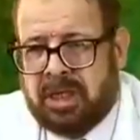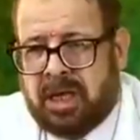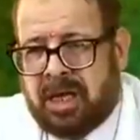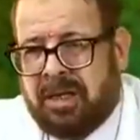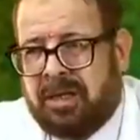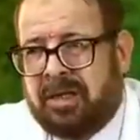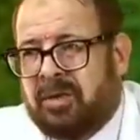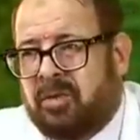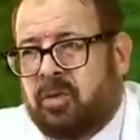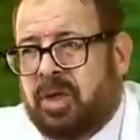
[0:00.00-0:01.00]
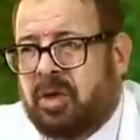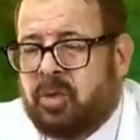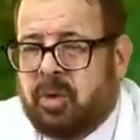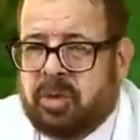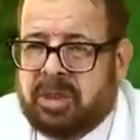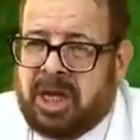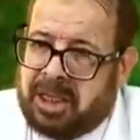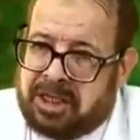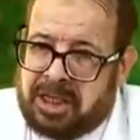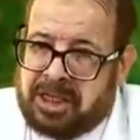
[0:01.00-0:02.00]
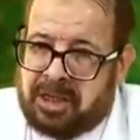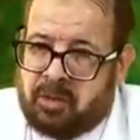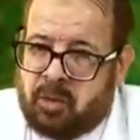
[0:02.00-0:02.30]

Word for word: ها ونضيع الدنيا